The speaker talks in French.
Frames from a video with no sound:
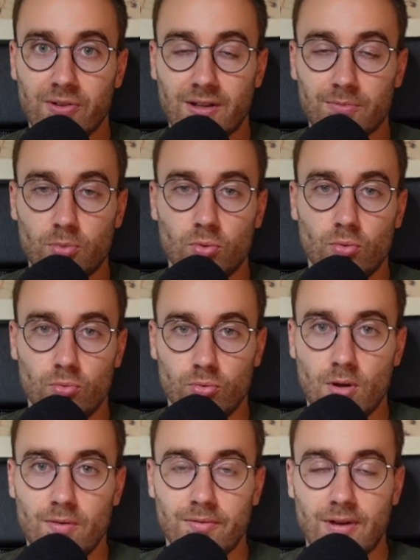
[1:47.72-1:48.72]
ça se peut que
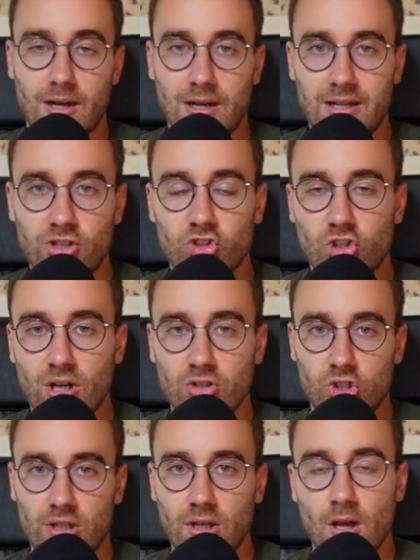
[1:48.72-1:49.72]
Google va aller
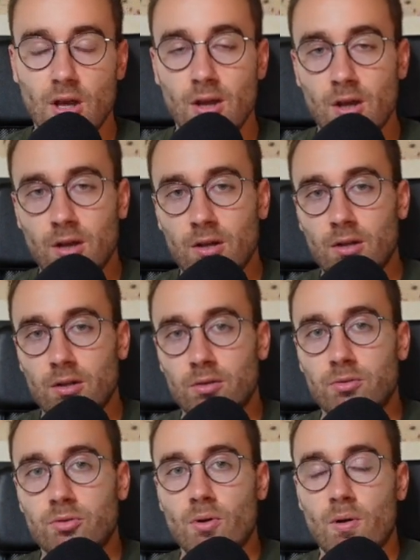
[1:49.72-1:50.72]
chercher
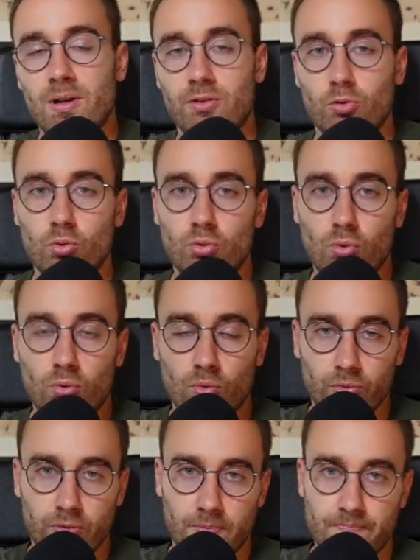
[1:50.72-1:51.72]
dans les autres
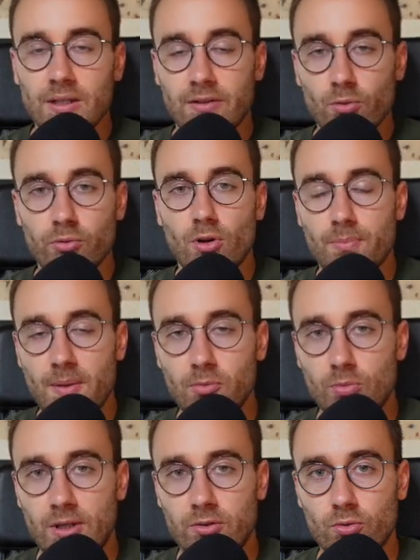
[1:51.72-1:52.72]
comptes qui sont dans le même
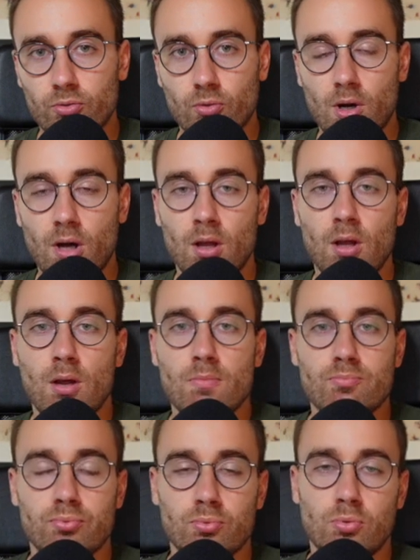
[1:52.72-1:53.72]
domaine que toi
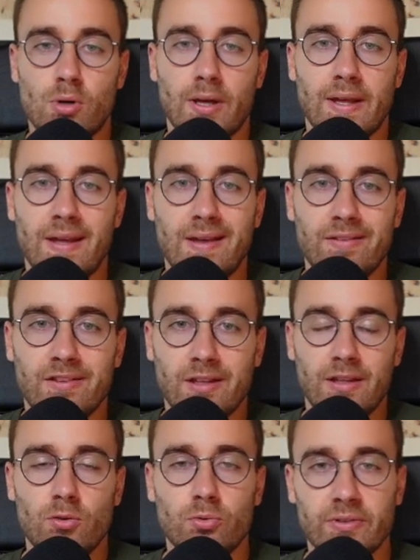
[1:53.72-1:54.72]
pour
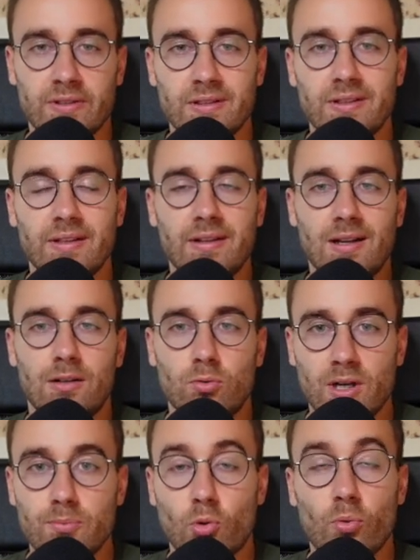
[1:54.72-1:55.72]
essayer aussi d'aider
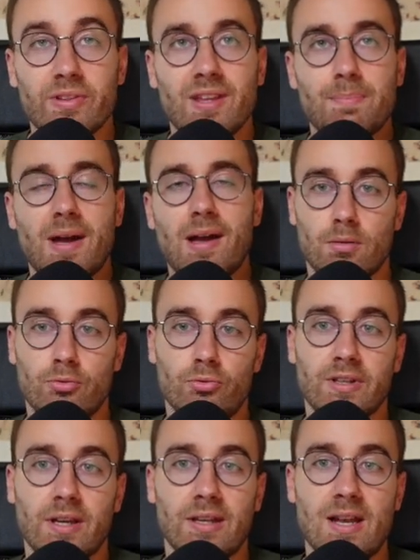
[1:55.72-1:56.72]
l'algorithme. On ne sait pas
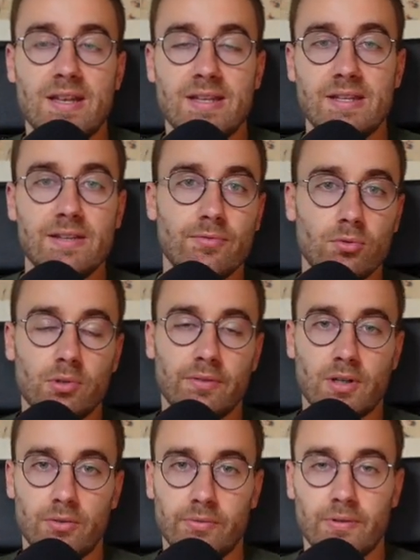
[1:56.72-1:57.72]
jusqu'à quel niveau il
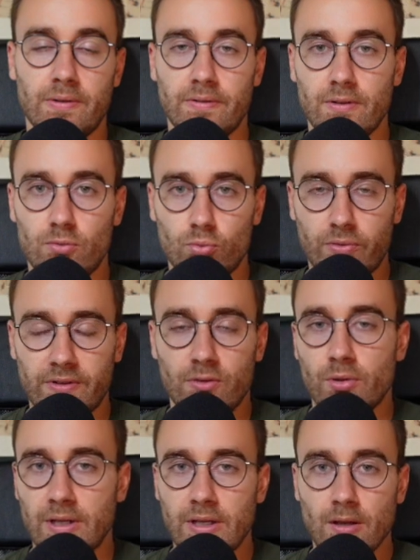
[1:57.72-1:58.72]
va utiliser toutes ces
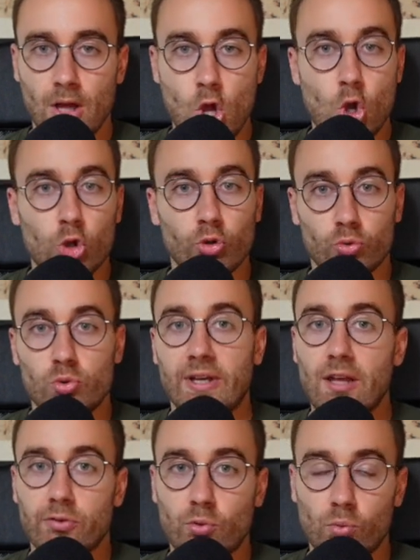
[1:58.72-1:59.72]
données. Dans tous les
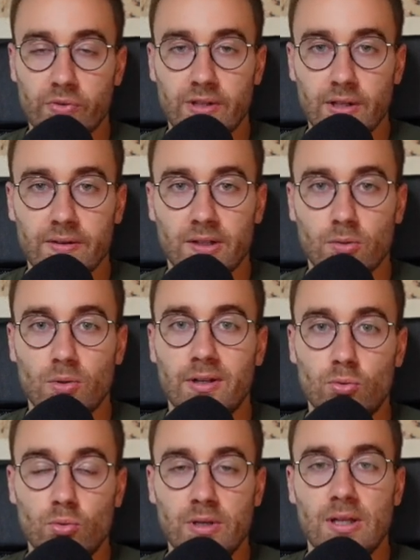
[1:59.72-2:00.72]
cas, ce qu'on sait, c'est que les
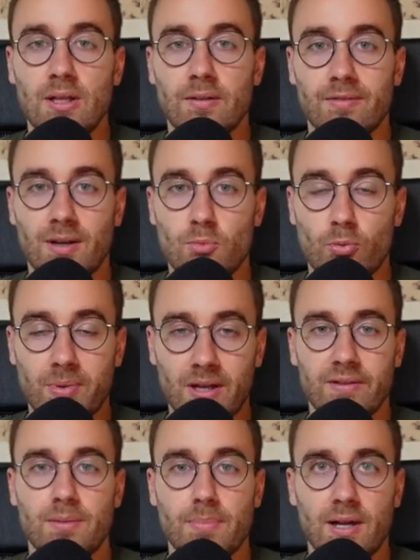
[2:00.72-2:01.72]
données vraiment
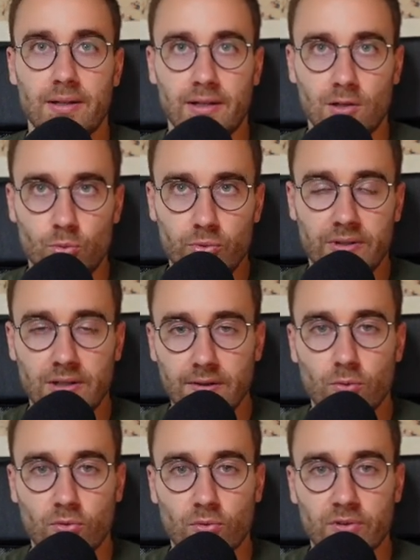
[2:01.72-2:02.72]
principales qu'il utilise ce sont